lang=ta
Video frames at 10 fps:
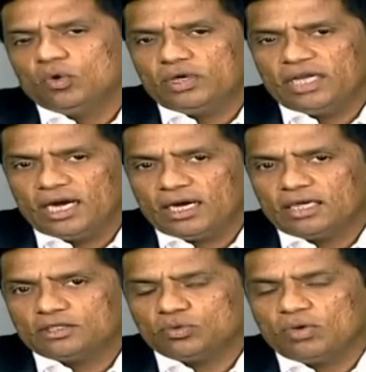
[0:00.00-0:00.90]
ஒரு ஏழரை
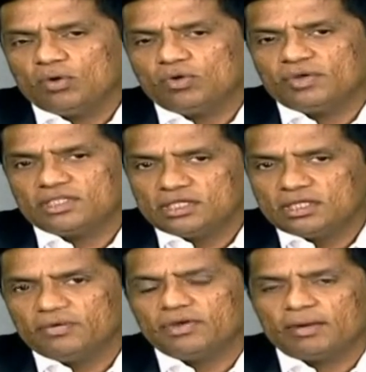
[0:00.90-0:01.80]
லட்ச ரூபா ஒரு
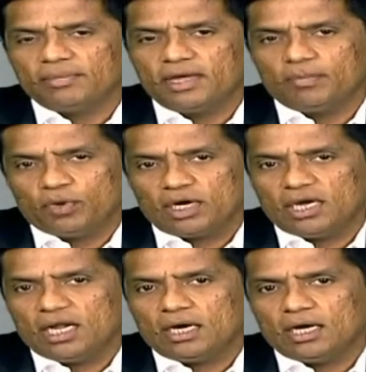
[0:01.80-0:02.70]
வருஷத்துக்கு அவர் கம்மியாக
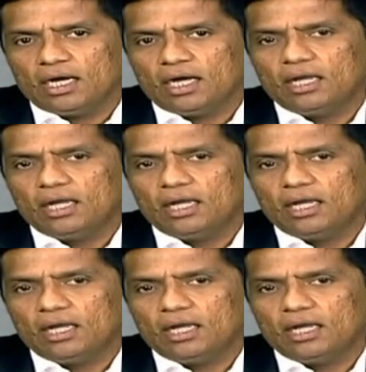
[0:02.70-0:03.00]
கட்டுறாருன்னா